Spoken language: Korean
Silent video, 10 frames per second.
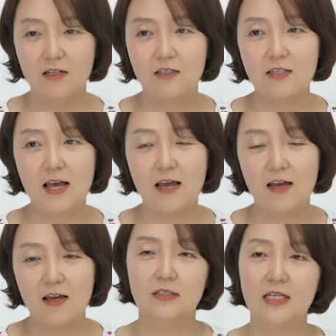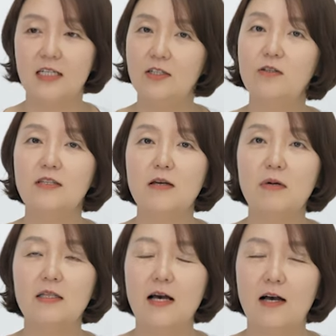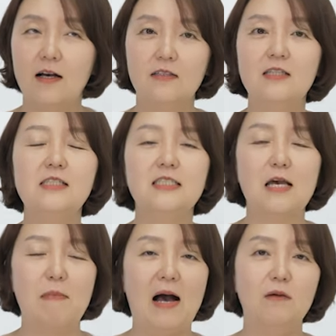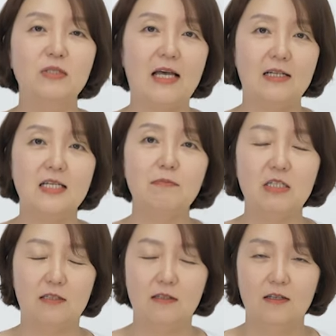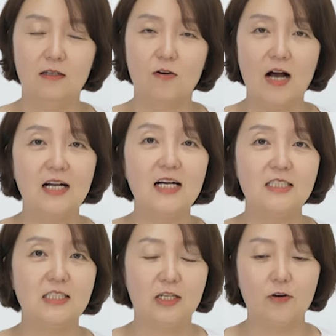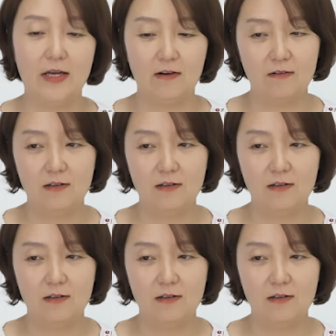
근데 제가 이럴 때마다 늘 제 마음을 다잡는 거 한 가지는 이거예요.